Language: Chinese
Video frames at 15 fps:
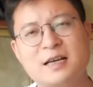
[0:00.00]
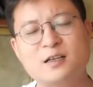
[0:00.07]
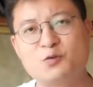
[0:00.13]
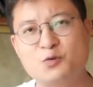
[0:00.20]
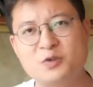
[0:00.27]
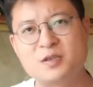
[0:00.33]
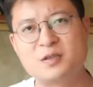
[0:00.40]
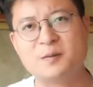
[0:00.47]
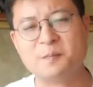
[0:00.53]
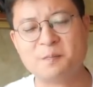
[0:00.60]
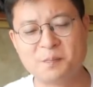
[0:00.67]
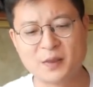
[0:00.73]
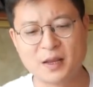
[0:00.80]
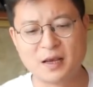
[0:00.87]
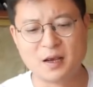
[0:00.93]
张的局势，
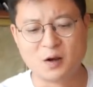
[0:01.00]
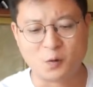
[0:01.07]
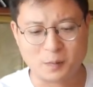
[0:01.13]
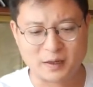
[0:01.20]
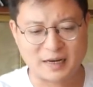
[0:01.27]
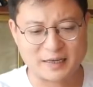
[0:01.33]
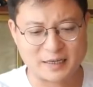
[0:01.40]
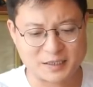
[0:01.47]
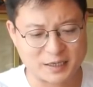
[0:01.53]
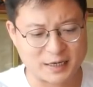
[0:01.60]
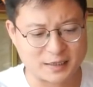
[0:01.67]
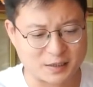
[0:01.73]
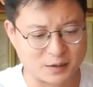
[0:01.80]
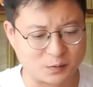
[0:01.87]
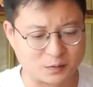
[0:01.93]
我们看一下现
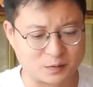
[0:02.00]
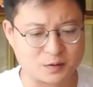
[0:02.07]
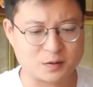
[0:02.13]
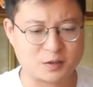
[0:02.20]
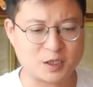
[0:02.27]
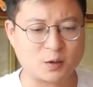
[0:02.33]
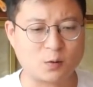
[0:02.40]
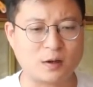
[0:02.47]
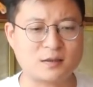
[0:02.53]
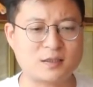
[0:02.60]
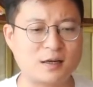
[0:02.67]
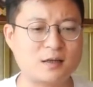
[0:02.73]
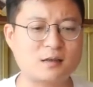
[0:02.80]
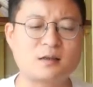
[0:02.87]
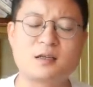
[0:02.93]
在这种情况，
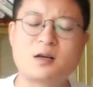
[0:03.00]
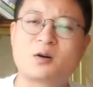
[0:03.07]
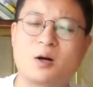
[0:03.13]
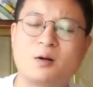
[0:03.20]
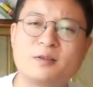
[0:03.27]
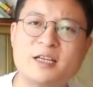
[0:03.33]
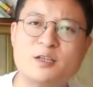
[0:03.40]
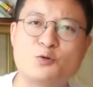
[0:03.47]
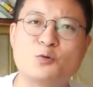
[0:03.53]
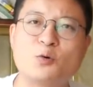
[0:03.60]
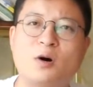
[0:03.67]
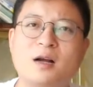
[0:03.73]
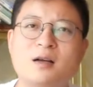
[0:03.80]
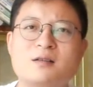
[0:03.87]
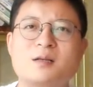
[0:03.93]
现在要搞内循
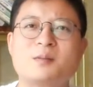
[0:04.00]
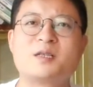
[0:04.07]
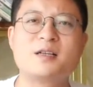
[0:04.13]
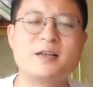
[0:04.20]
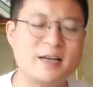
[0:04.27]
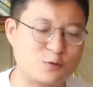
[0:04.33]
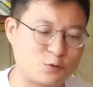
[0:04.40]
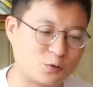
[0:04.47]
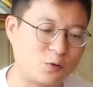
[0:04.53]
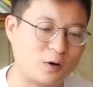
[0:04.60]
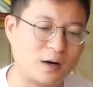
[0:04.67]
环。什么是内循